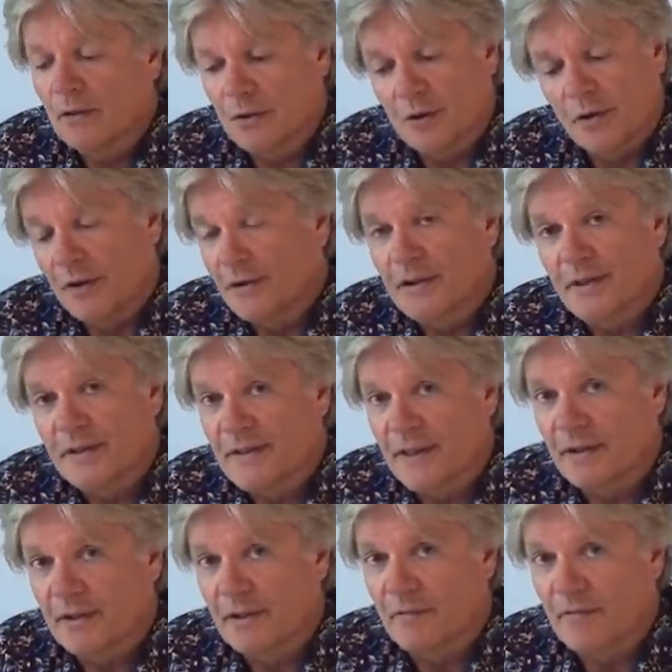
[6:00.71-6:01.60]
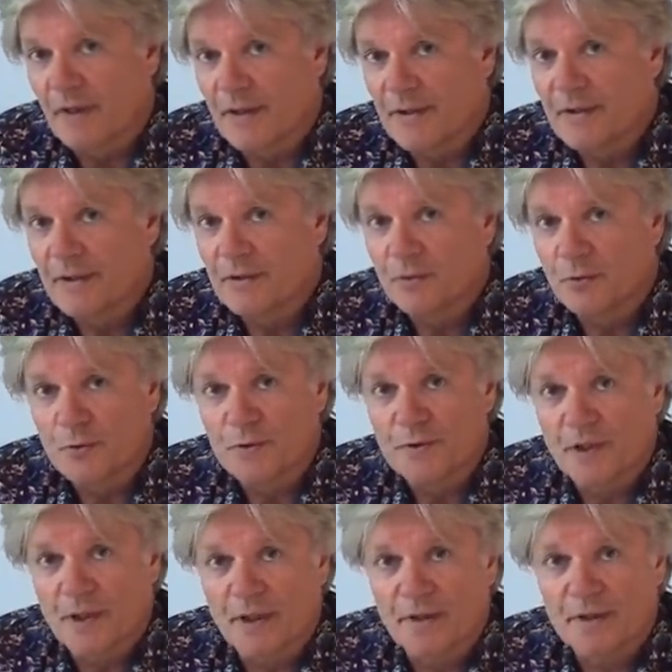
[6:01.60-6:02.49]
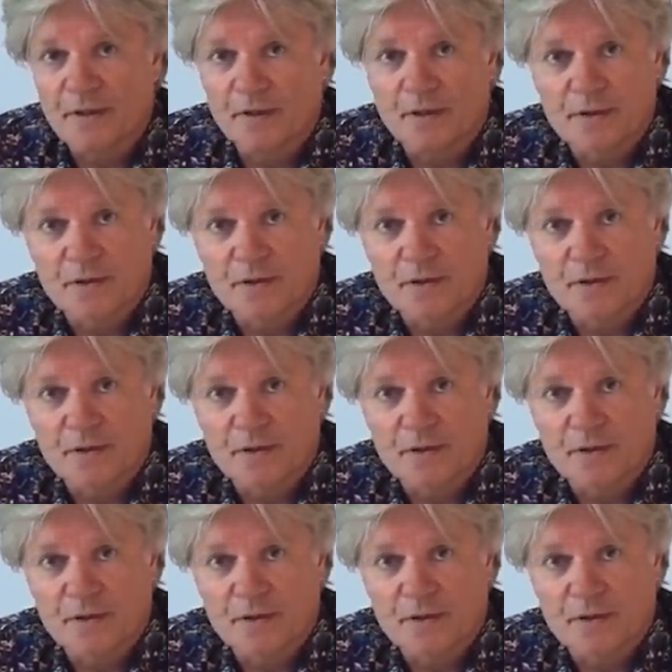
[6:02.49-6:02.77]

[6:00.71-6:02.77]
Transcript: die ja interessanterweise in Österreich